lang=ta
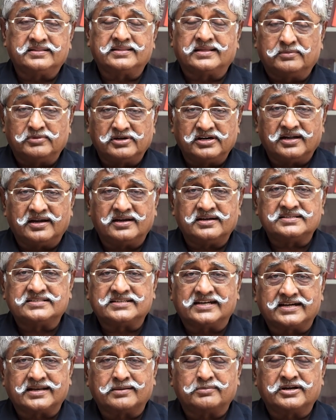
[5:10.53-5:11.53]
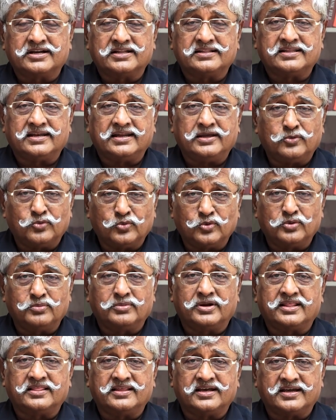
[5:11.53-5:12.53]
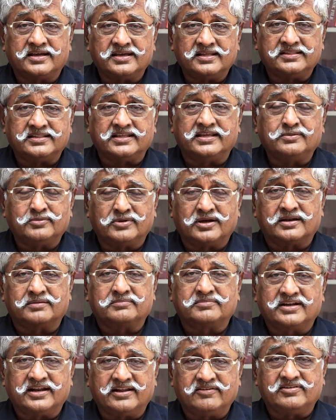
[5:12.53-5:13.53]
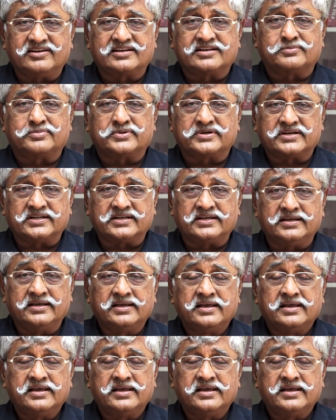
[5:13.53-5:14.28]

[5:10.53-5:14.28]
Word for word: தமிழ்நாடு சட்டமன்றத்திலே ஒருமனதாக தீர்மானம் நிறைவேற்றப்பட்டு